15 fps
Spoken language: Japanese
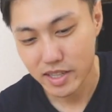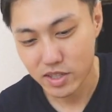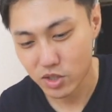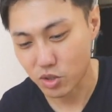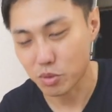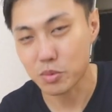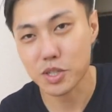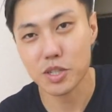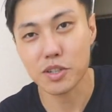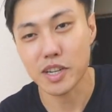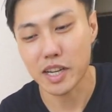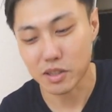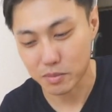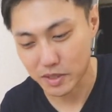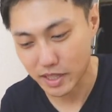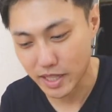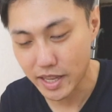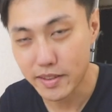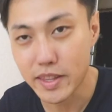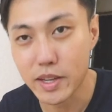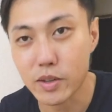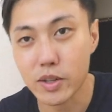ちょっと面白いなと思って
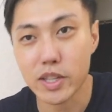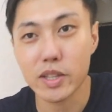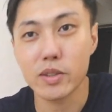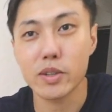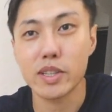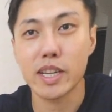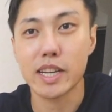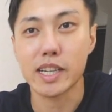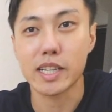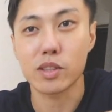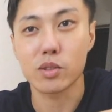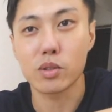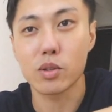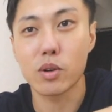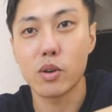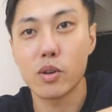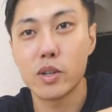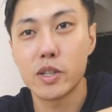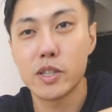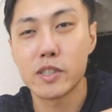でこれどう何かっていうと